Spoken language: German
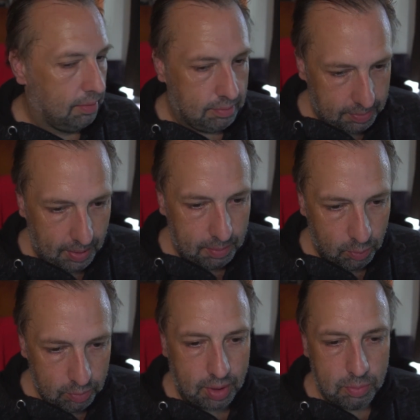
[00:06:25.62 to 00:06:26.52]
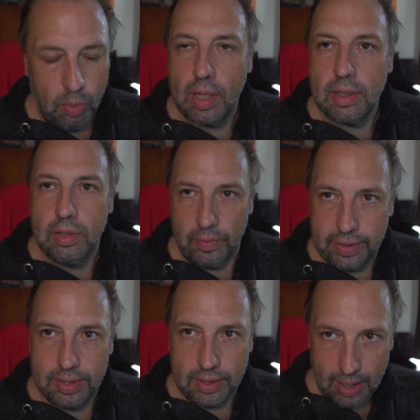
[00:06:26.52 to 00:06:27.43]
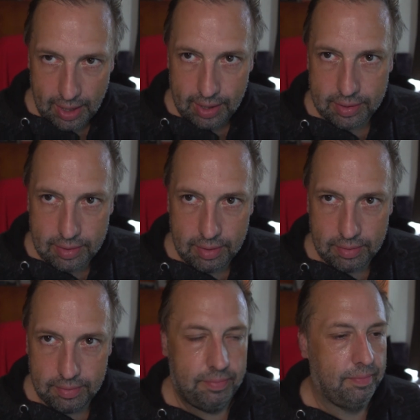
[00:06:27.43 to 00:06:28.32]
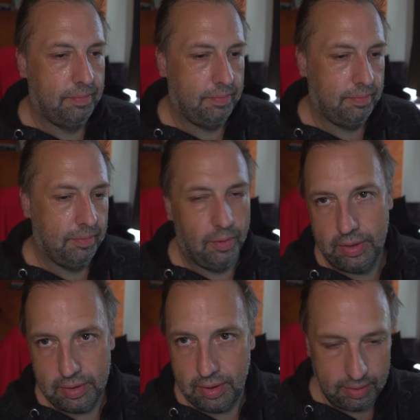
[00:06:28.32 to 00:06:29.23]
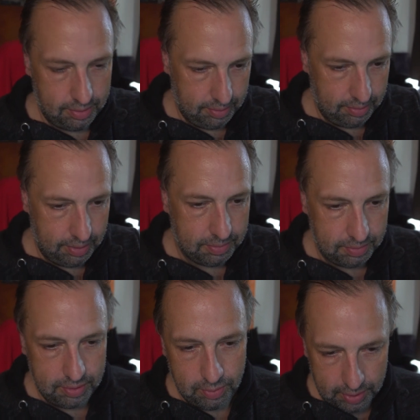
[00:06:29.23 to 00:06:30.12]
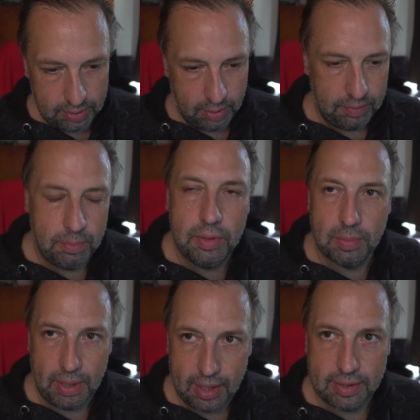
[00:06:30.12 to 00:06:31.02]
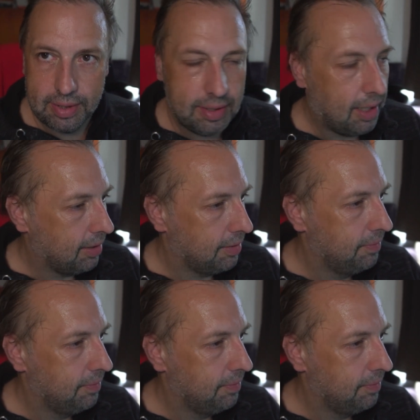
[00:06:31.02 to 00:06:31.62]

Und zwar Montagmorgen, 19.08. Heute, das was ich da jetzt aufnehme, ist am 18.08.